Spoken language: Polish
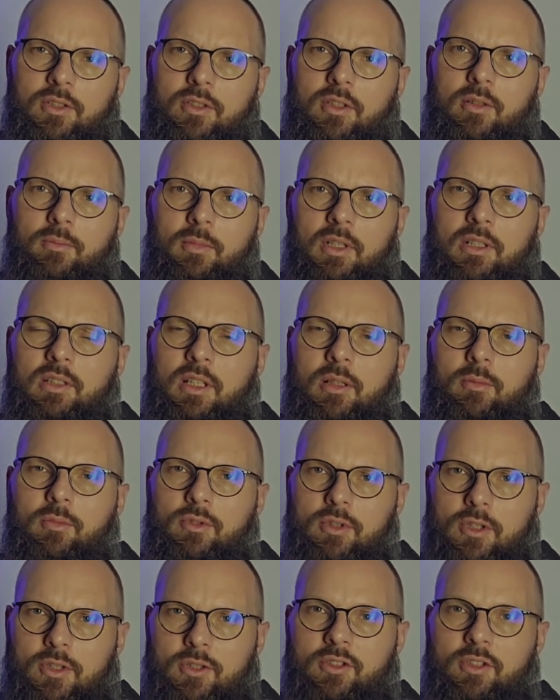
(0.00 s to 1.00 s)
że i Matka
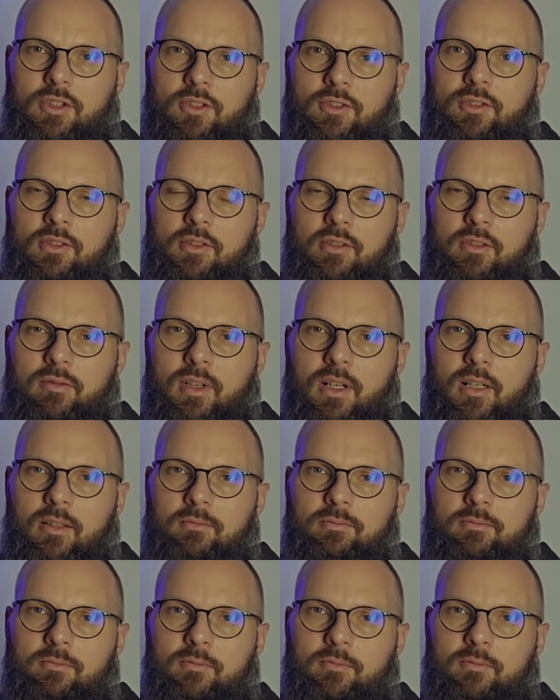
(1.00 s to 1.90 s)
Boża szczęśliwa.